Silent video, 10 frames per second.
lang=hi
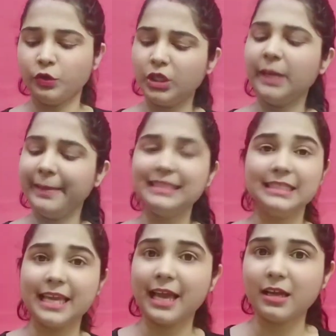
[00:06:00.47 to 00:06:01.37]
तो ये भी
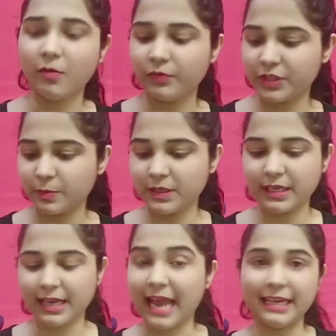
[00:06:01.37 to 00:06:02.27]
ठीक है
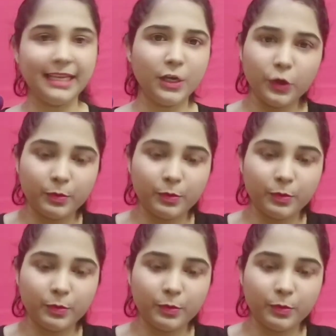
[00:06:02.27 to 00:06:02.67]
कंफर्टेबल है हैंडी है